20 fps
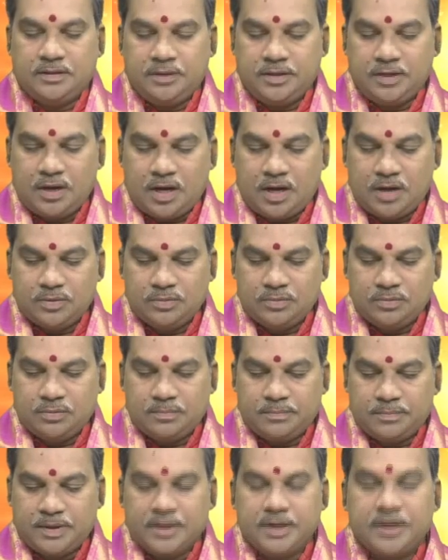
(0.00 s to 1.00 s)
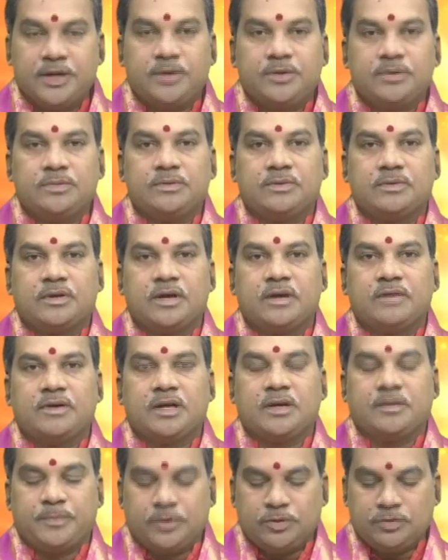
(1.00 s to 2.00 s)
ది ఆరు పన్నెండు రెండు
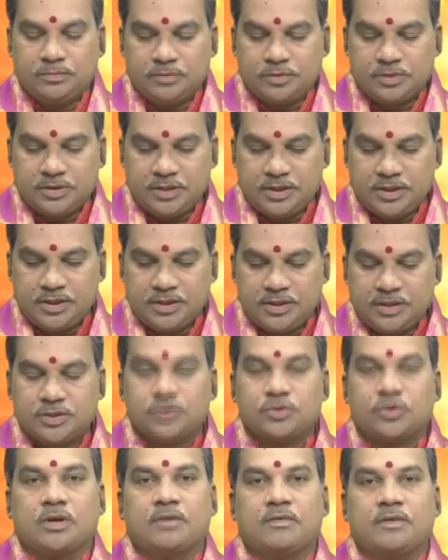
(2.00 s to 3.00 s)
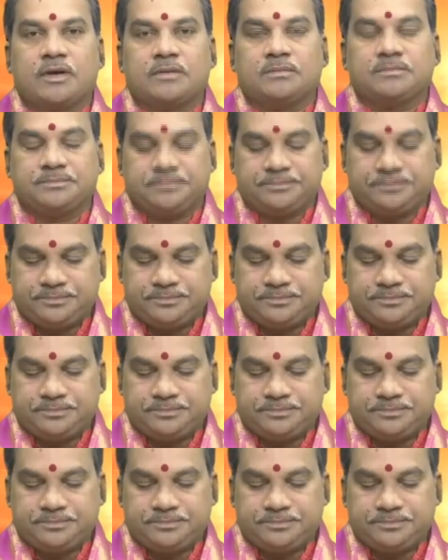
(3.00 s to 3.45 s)
వేల పంతొమ్మిదో తేదీ శుక్రవారం